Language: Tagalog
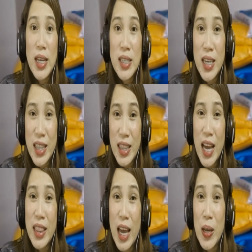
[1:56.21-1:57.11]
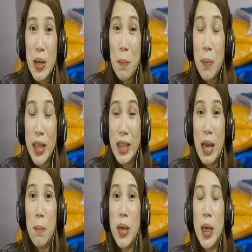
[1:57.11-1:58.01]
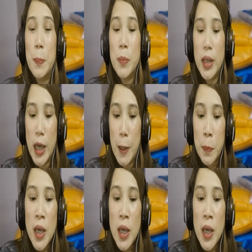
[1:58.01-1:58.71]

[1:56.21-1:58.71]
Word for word: sa gitna tayo ng pandemic. Yeah.